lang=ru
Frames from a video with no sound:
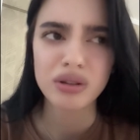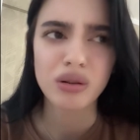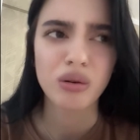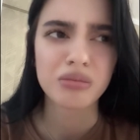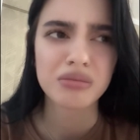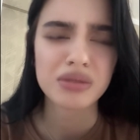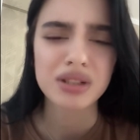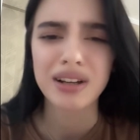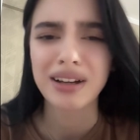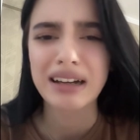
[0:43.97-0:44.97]
в таком
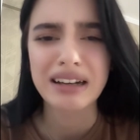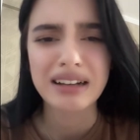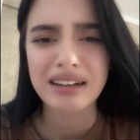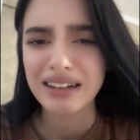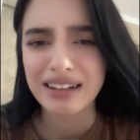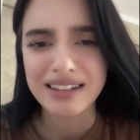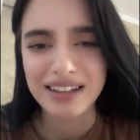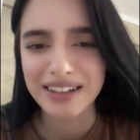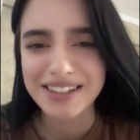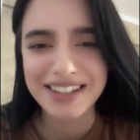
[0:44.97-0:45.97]
шалах
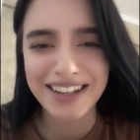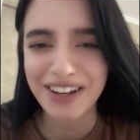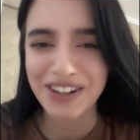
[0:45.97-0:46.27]
казахский,